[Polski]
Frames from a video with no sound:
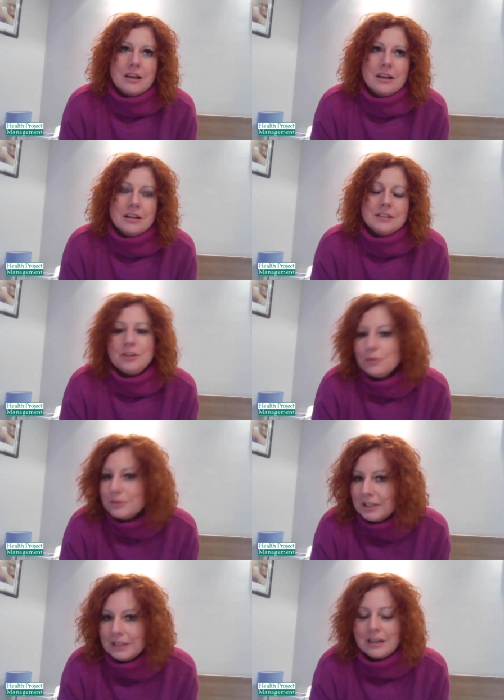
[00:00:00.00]
y, nie
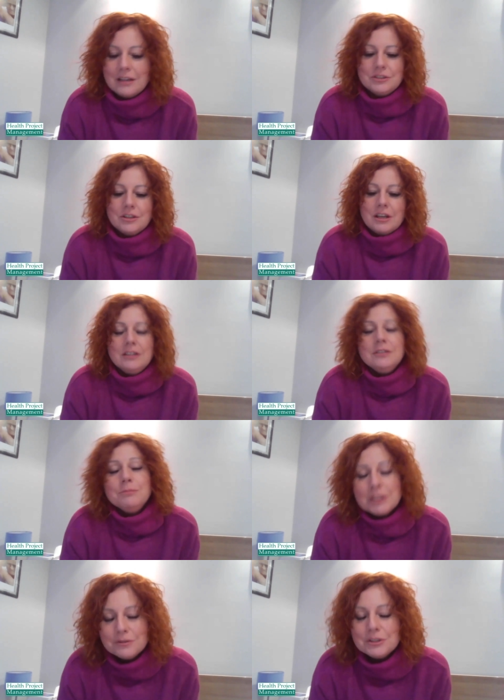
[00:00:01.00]
oceniać i przede
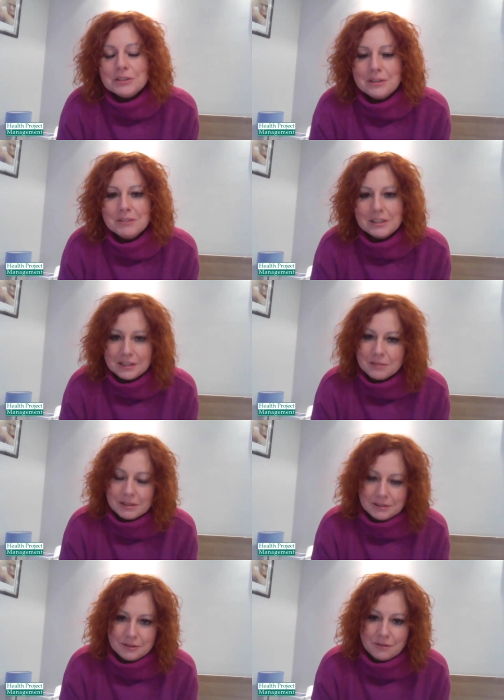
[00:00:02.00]
wszystkim nie
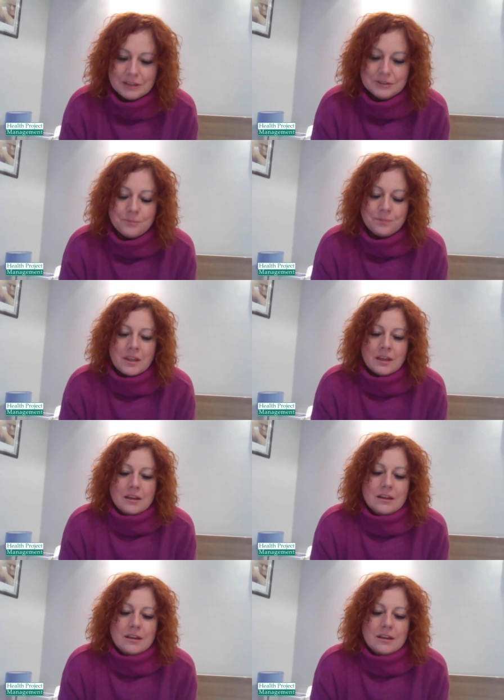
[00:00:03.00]
stygmatyzować. Y,